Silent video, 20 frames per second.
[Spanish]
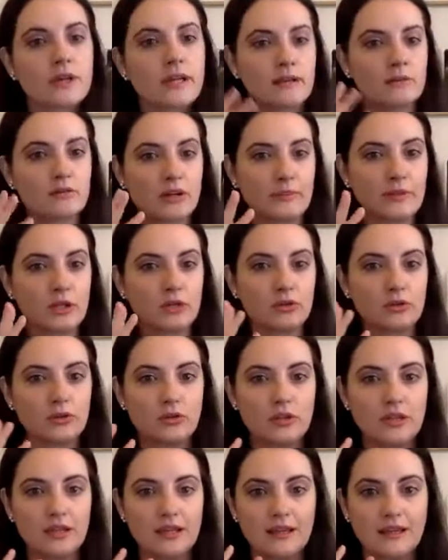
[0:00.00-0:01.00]
que era un repertorio
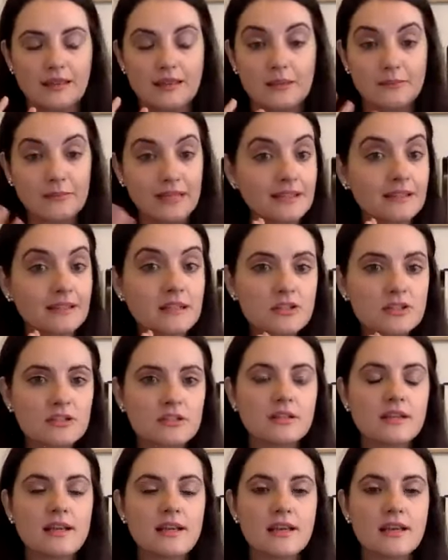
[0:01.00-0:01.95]
de, Mendelssohn